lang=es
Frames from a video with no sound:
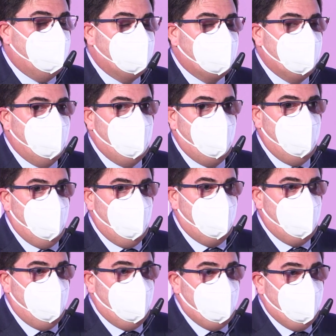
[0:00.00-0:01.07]
por este
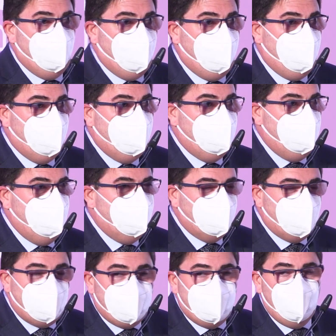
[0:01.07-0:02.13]
premio que me llena de
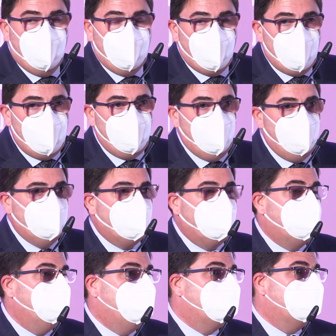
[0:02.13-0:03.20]
muchísimo orgullo y
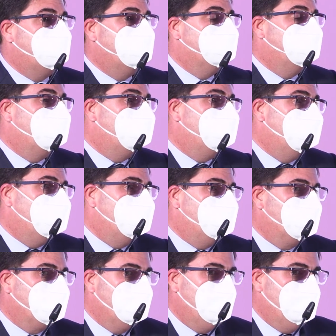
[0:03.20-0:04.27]
muchísima satisfacción.